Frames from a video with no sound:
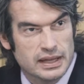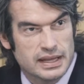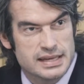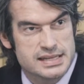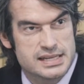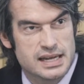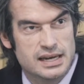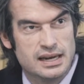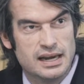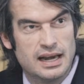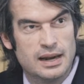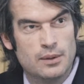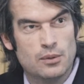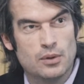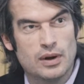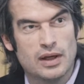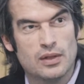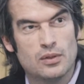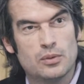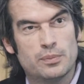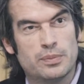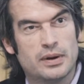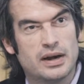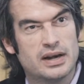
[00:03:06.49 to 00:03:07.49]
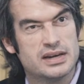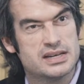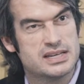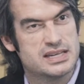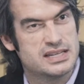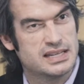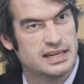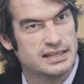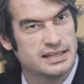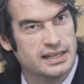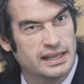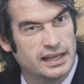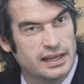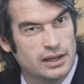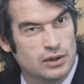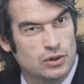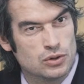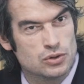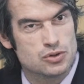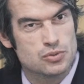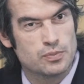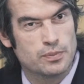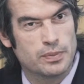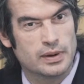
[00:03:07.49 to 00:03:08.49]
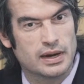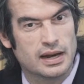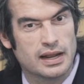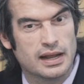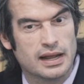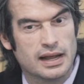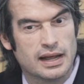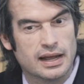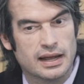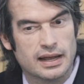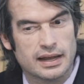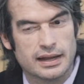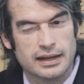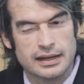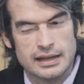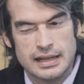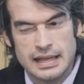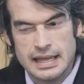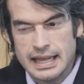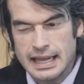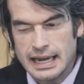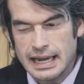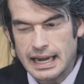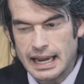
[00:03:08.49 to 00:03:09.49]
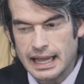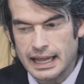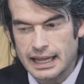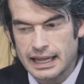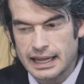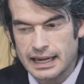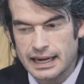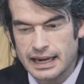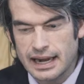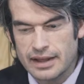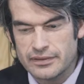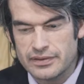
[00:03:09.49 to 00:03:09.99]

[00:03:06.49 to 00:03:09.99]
y que se han elaborado planes estratégicos para la,